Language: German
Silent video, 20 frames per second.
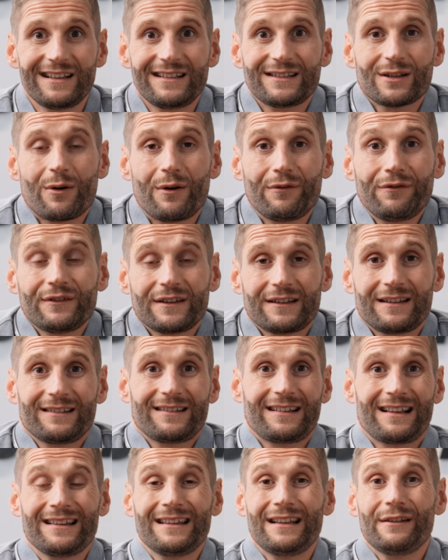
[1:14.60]
ist oft
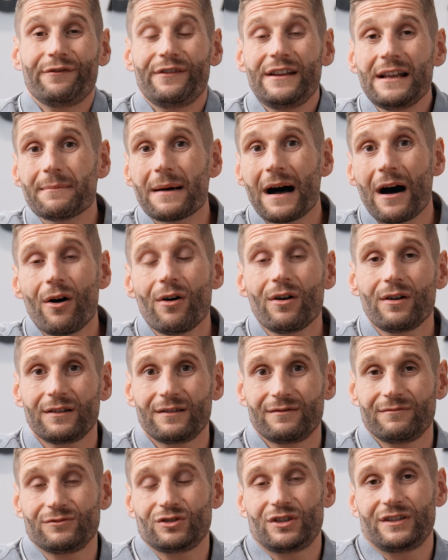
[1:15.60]
dann die Firma auch,
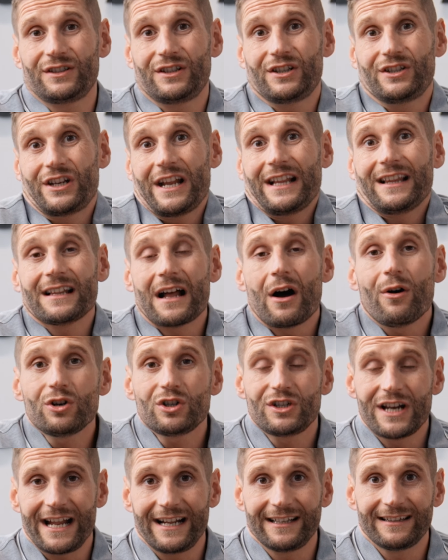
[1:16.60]
steht dann auch
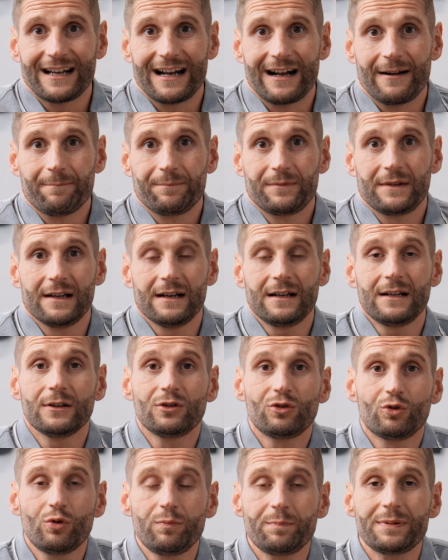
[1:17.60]
schlecht da. Ja?
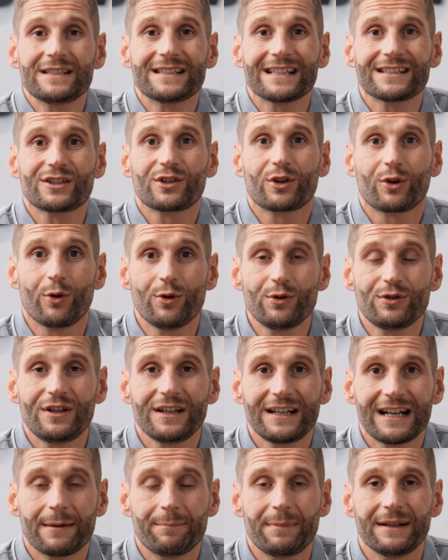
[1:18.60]
Du bist das größte
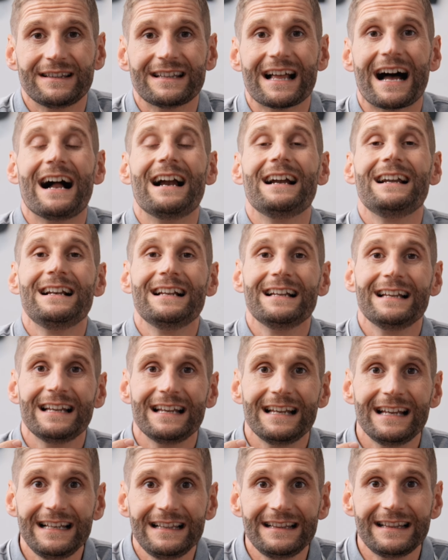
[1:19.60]
Kapital
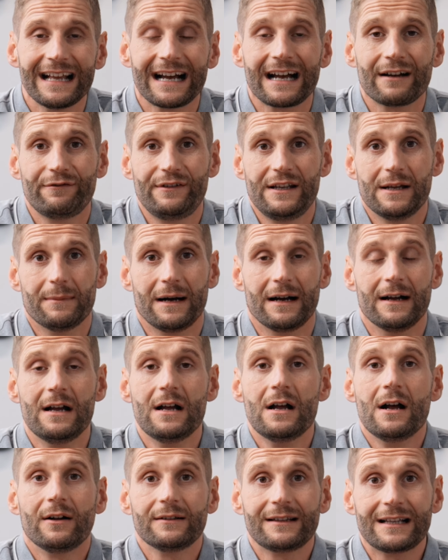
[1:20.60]
in der Firma.
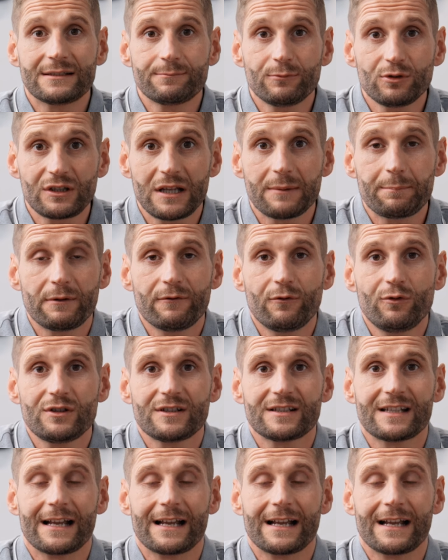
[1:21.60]
Und das muss dir bewusst